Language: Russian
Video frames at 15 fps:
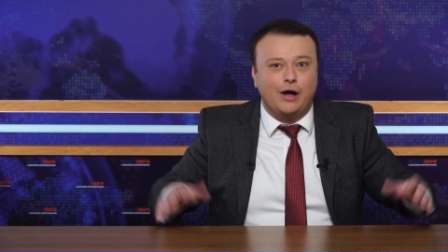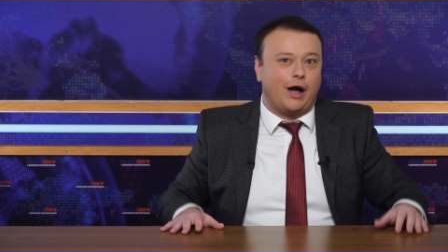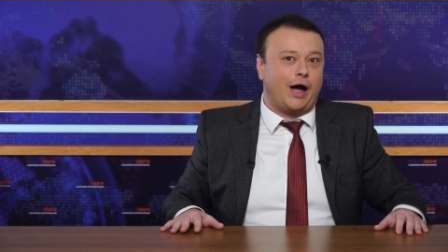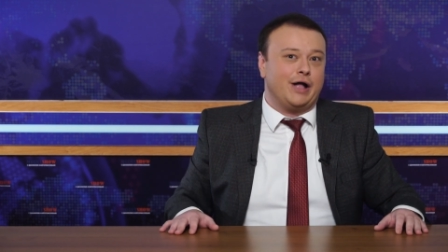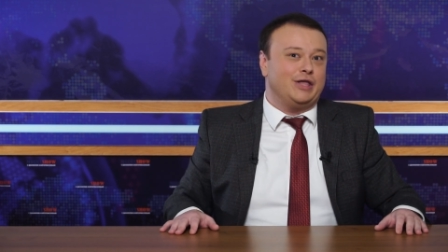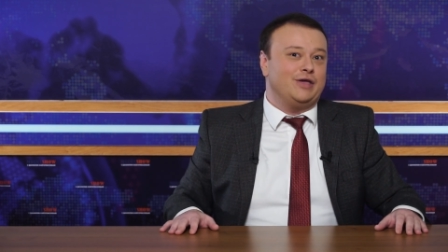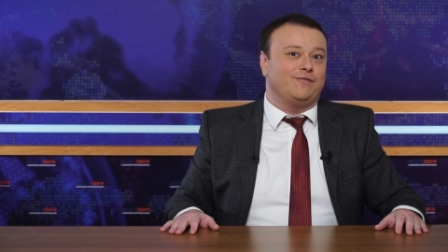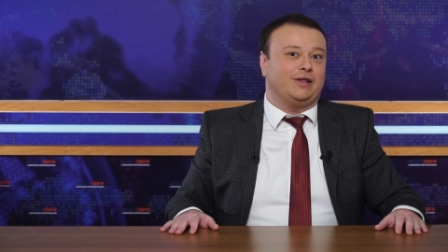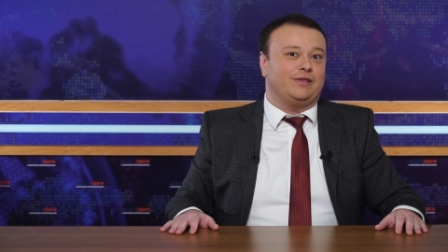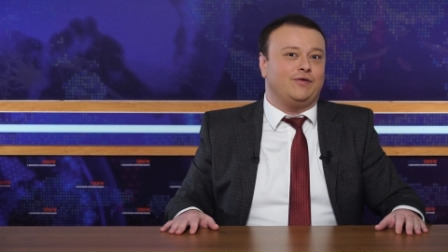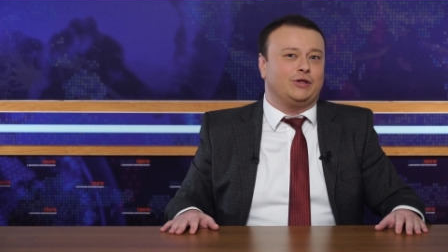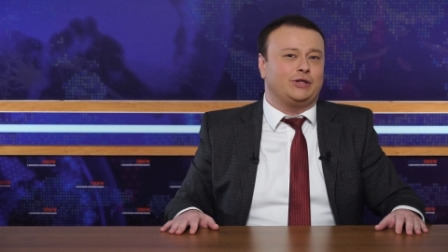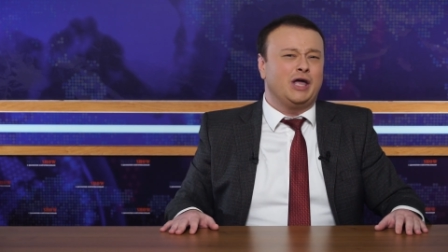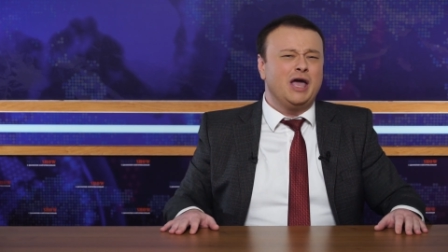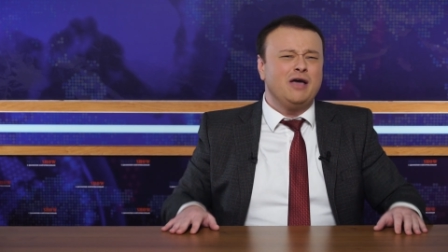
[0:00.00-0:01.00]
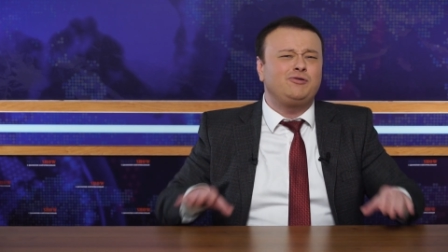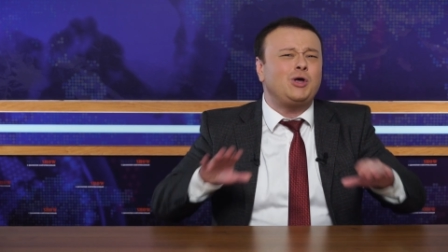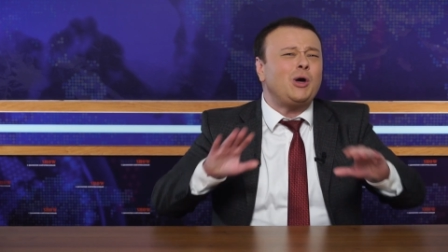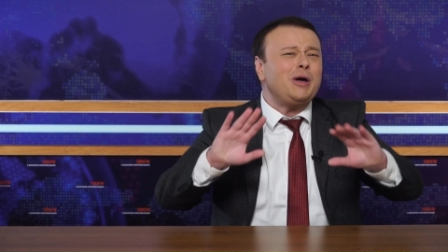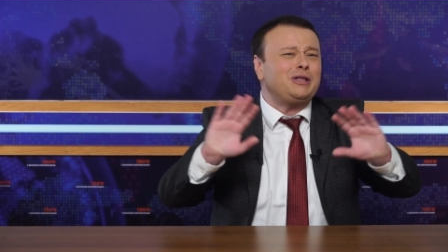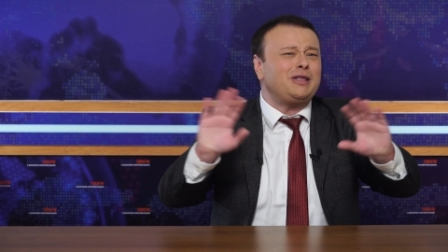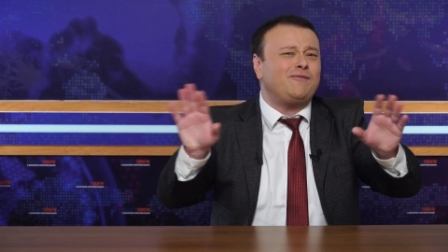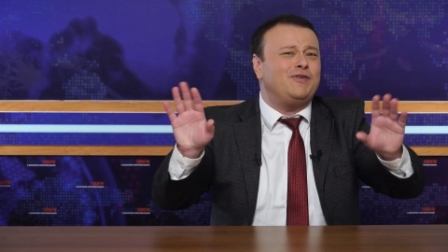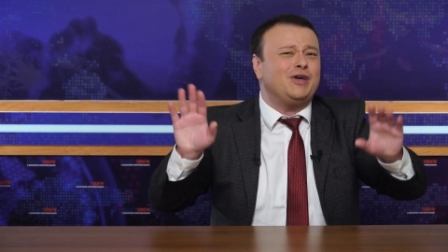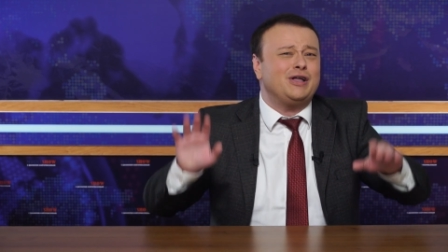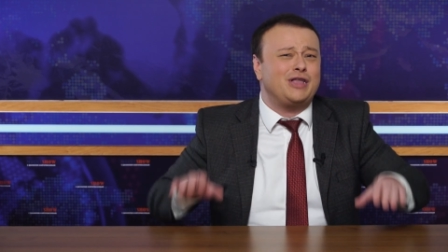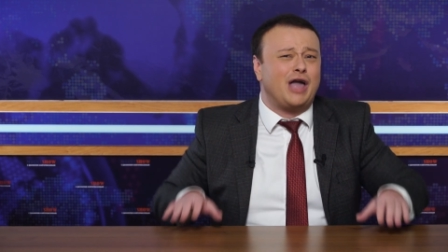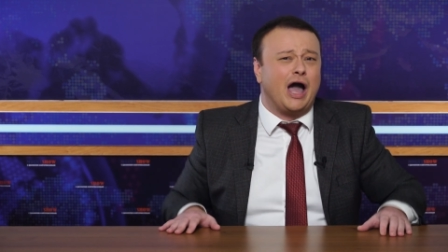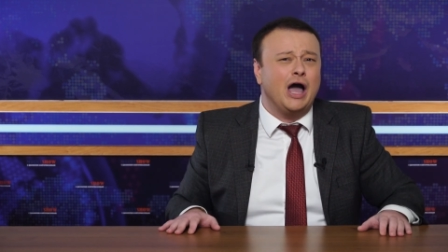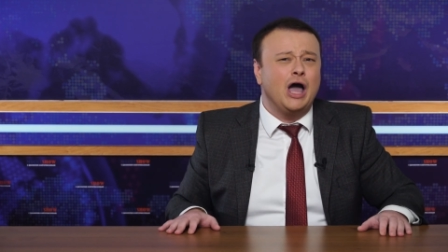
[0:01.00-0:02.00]
А они в ответ, все это
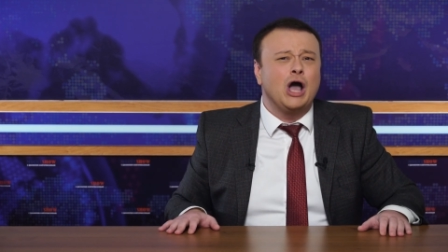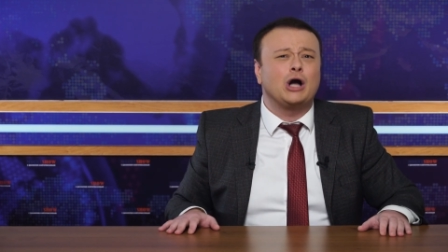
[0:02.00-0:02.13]
фигня.